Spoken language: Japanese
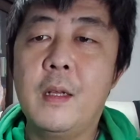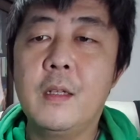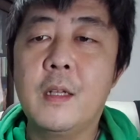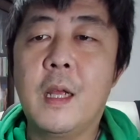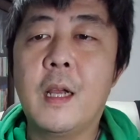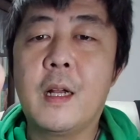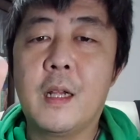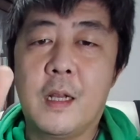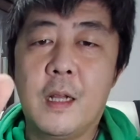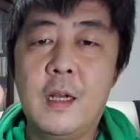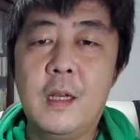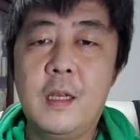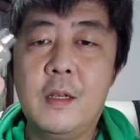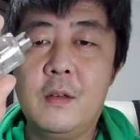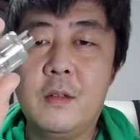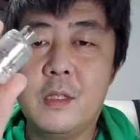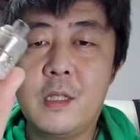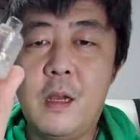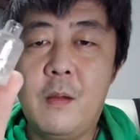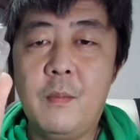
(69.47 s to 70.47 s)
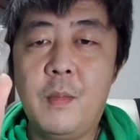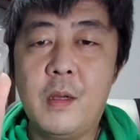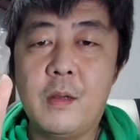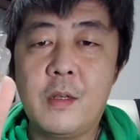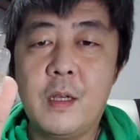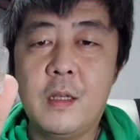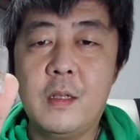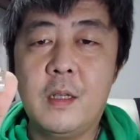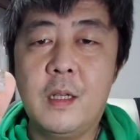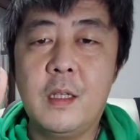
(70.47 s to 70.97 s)
ぐらいかな ?1 個300
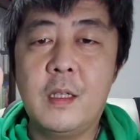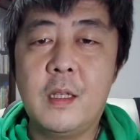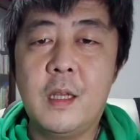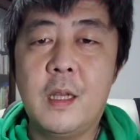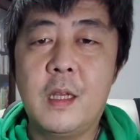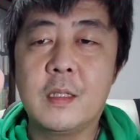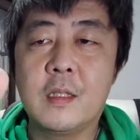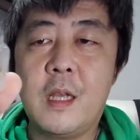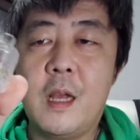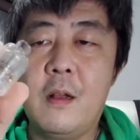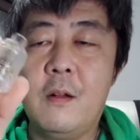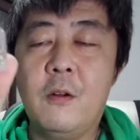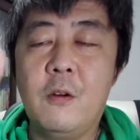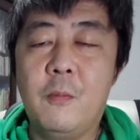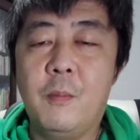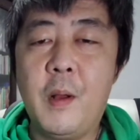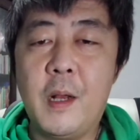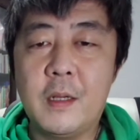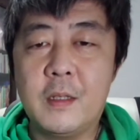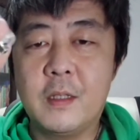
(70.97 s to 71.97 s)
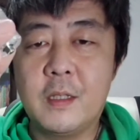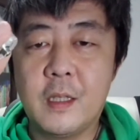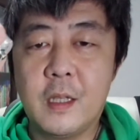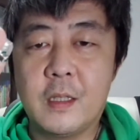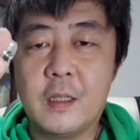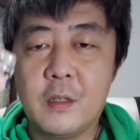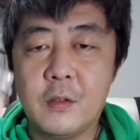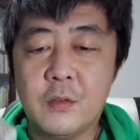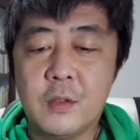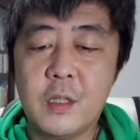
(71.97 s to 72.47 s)
円ぐらいで3個パックになっ
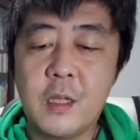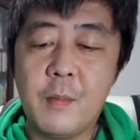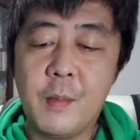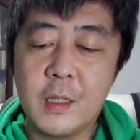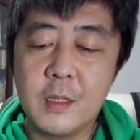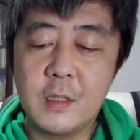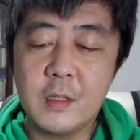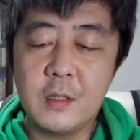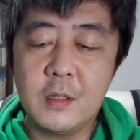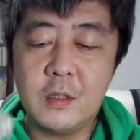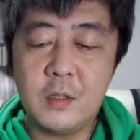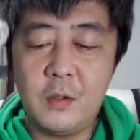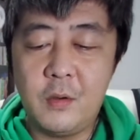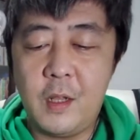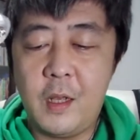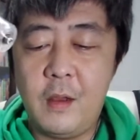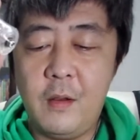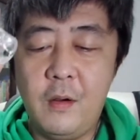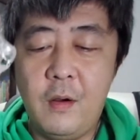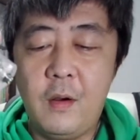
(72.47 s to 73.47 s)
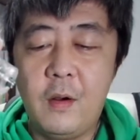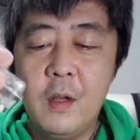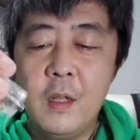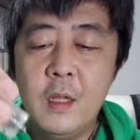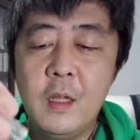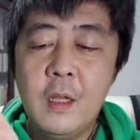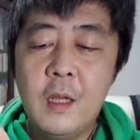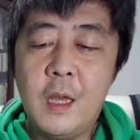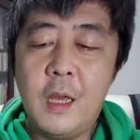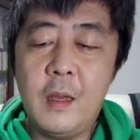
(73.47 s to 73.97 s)
て売ってます。それを、
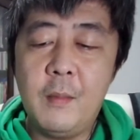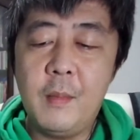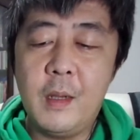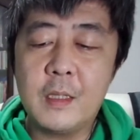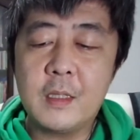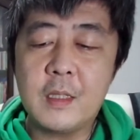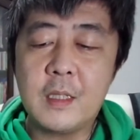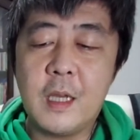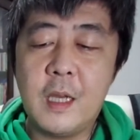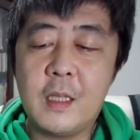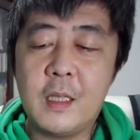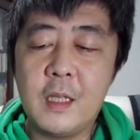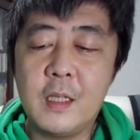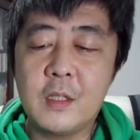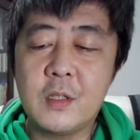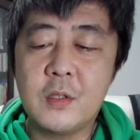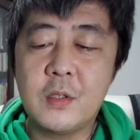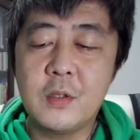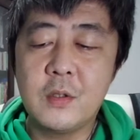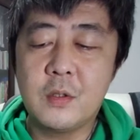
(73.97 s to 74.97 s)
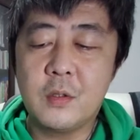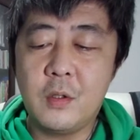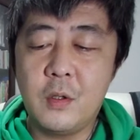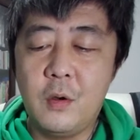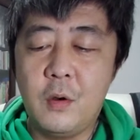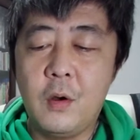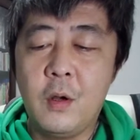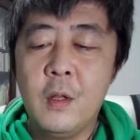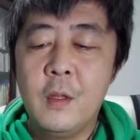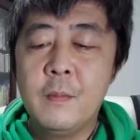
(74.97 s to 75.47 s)
えー、まあ、つけて吸う
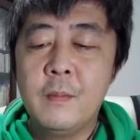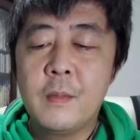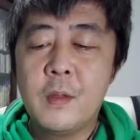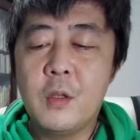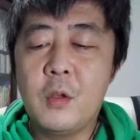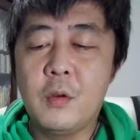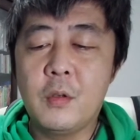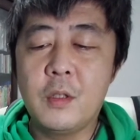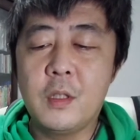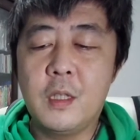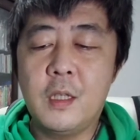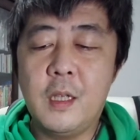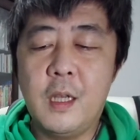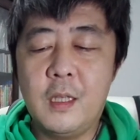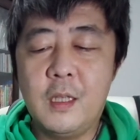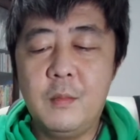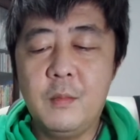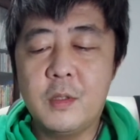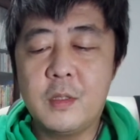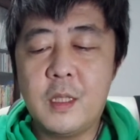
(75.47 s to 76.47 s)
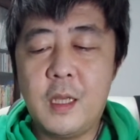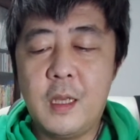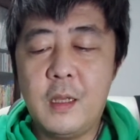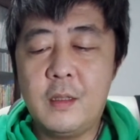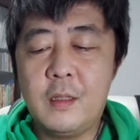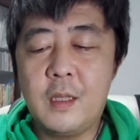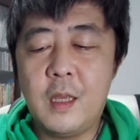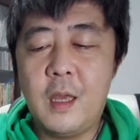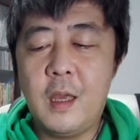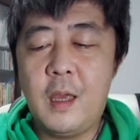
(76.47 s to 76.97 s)
と、特に何も設
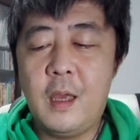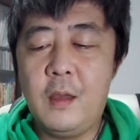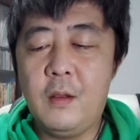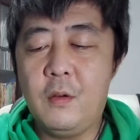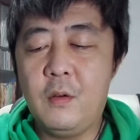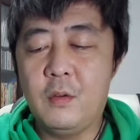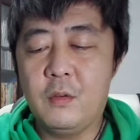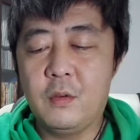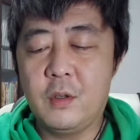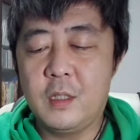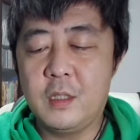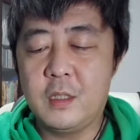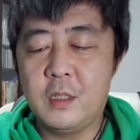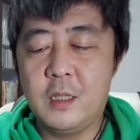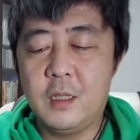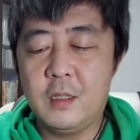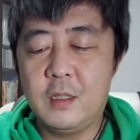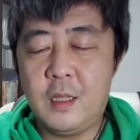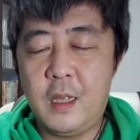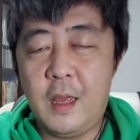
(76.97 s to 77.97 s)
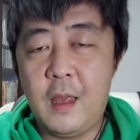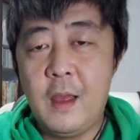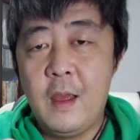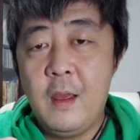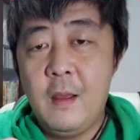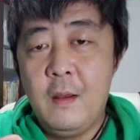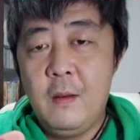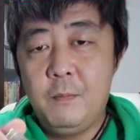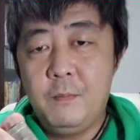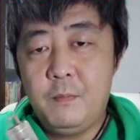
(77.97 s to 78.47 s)
定変更とかしなくて、
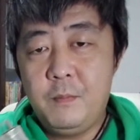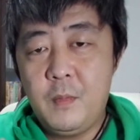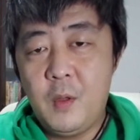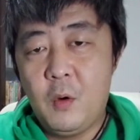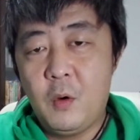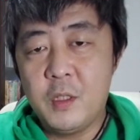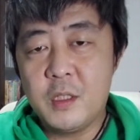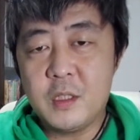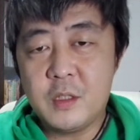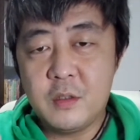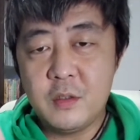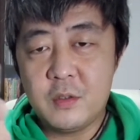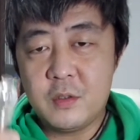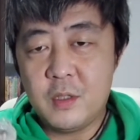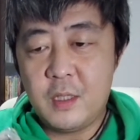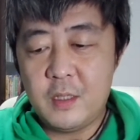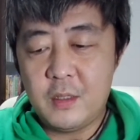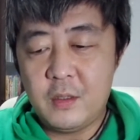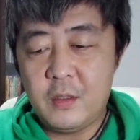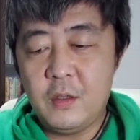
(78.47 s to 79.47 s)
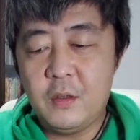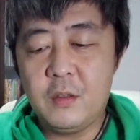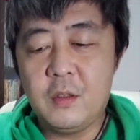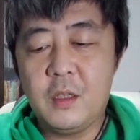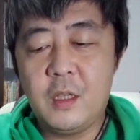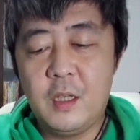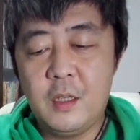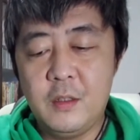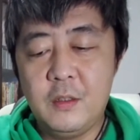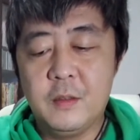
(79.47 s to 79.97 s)
美味しく吸えるよっ
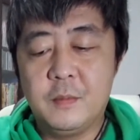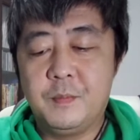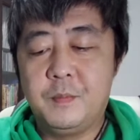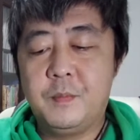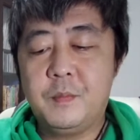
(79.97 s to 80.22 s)
ていう、